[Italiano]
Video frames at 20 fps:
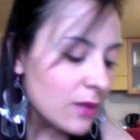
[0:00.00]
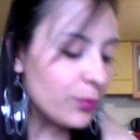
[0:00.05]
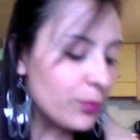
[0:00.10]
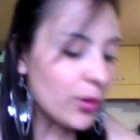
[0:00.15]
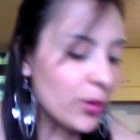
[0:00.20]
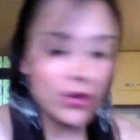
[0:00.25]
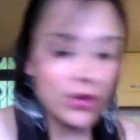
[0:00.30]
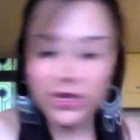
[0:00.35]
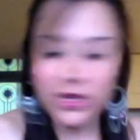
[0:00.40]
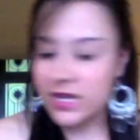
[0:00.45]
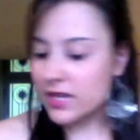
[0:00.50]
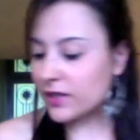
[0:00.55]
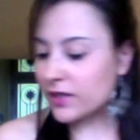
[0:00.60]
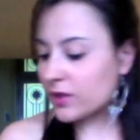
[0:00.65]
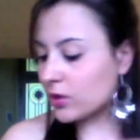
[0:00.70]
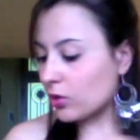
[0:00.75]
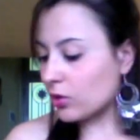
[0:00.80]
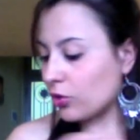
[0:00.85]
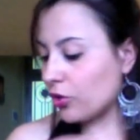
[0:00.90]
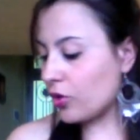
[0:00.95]
Poi
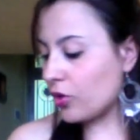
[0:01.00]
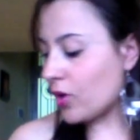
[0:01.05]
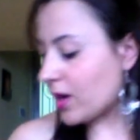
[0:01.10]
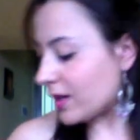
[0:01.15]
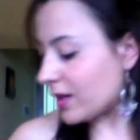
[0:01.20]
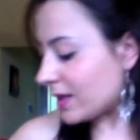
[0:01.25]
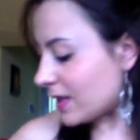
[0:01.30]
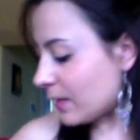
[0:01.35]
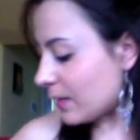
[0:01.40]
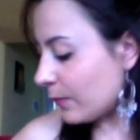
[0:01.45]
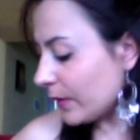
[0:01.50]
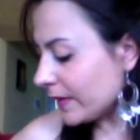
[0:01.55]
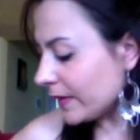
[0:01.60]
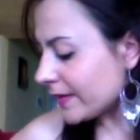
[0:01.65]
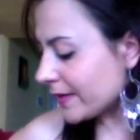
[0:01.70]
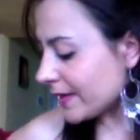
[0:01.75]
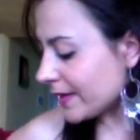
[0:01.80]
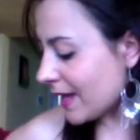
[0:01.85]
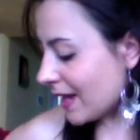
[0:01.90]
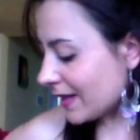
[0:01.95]
sono anche
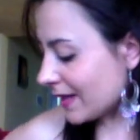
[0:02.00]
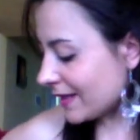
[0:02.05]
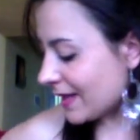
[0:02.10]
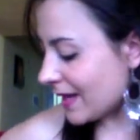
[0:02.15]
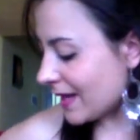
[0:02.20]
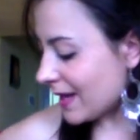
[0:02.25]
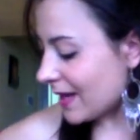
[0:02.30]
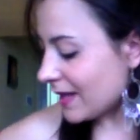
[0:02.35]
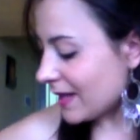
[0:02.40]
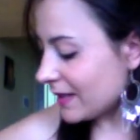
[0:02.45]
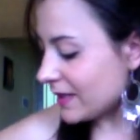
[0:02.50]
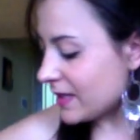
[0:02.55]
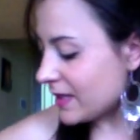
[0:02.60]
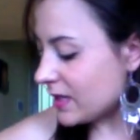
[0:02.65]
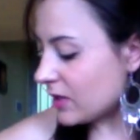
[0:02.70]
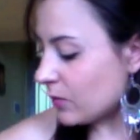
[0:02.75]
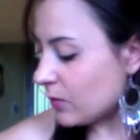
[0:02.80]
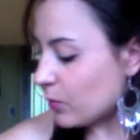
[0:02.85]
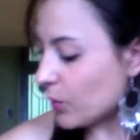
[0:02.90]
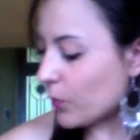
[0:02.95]
passata
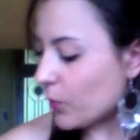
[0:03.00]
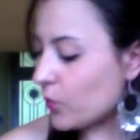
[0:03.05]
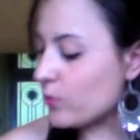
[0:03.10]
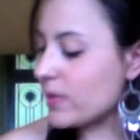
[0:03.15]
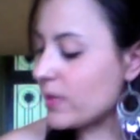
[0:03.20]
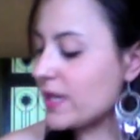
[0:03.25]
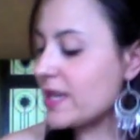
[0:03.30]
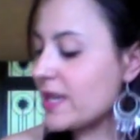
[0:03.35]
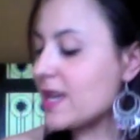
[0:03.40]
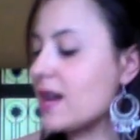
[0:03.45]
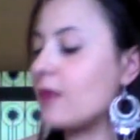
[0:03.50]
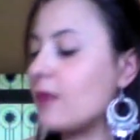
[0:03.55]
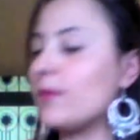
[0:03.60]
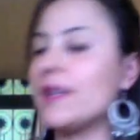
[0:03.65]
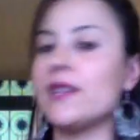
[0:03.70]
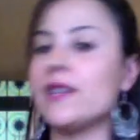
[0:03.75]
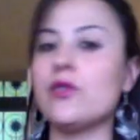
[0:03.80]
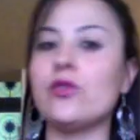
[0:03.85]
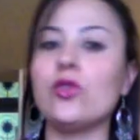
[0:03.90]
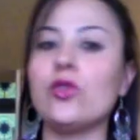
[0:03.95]
in profumeria
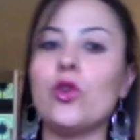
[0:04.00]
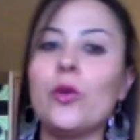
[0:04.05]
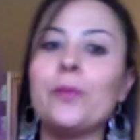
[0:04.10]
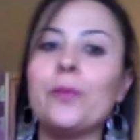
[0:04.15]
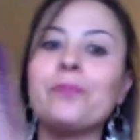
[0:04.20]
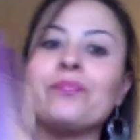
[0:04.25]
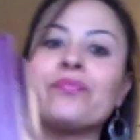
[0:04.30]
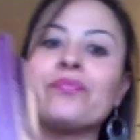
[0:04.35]
Marionò.